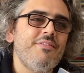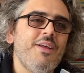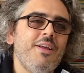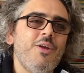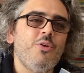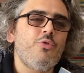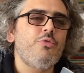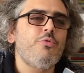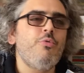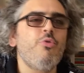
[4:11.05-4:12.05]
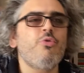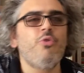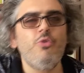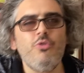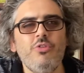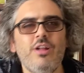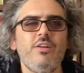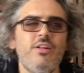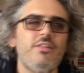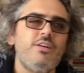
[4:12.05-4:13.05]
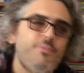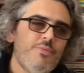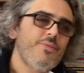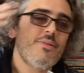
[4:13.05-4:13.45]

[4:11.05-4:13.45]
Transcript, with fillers: Ve Kuzguncuk köyünden kalkıp